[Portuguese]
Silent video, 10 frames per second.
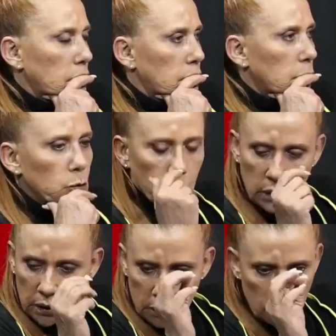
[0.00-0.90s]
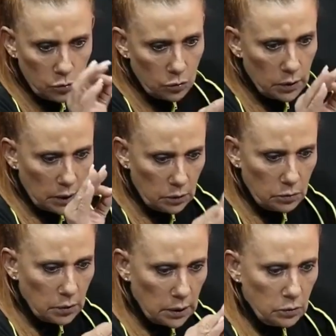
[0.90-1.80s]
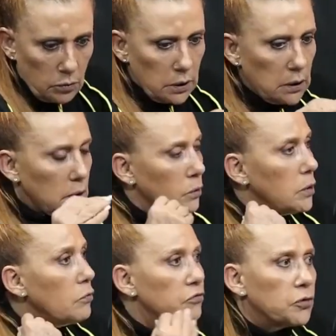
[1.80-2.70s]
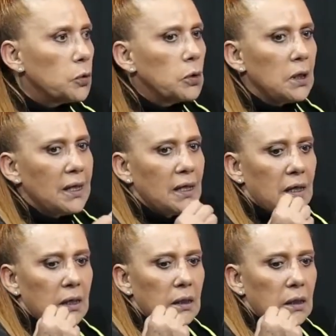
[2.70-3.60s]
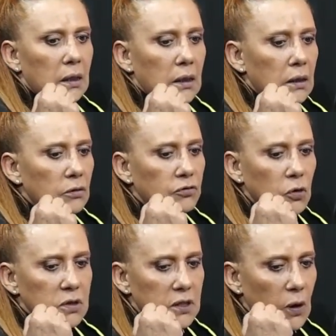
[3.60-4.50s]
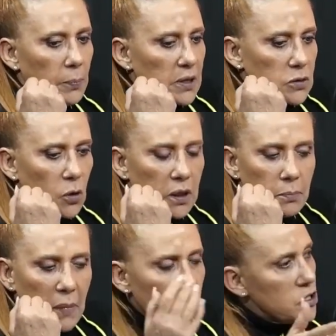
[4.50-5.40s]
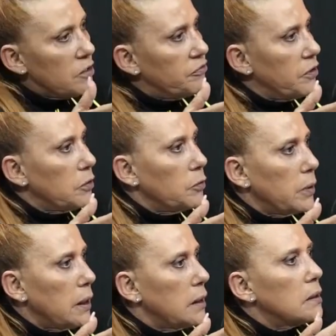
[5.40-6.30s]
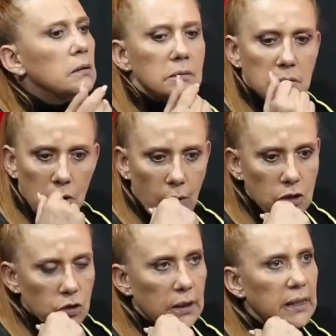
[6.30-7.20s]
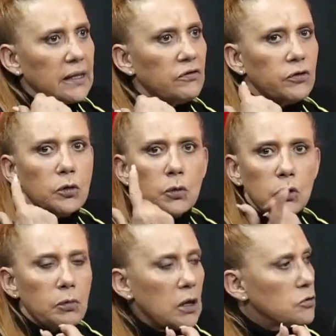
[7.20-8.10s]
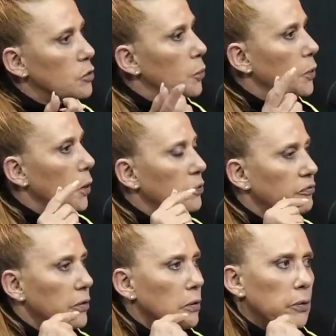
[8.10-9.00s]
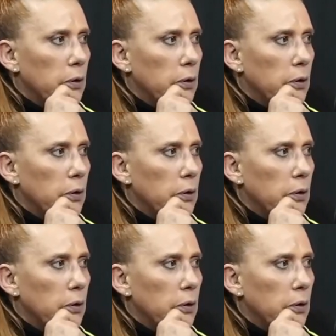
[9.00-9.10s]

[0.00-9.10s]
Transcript: Nunca, nunca, nunca, nunca. Então eu não vou. Eu vou ser a pessoa que mais defendo ele. Eu acho que eu até defendo muito mais do que o próprio filho.